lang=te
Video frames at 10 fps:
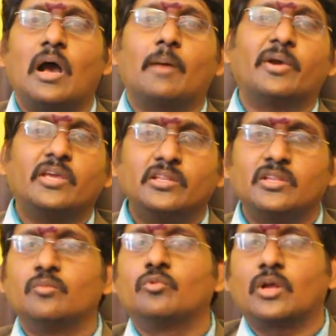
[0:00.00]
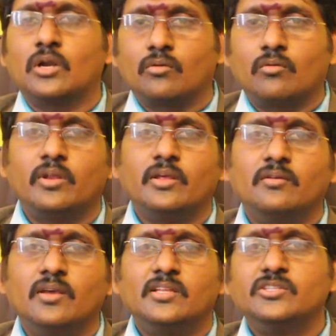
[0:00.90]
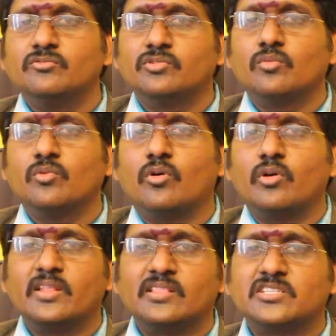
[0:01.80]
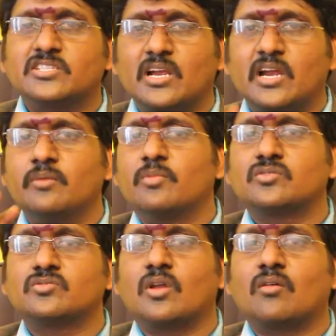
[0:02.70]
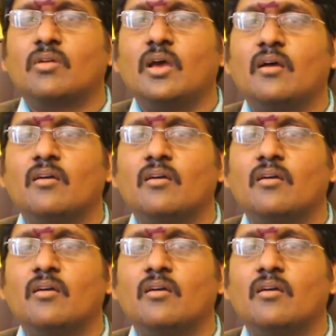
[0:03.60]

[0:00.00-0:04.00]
అపకీర్తిని మూటగట్టుకొని జీవితంలో ఎంత చక్కటి మనసున్నా కూడా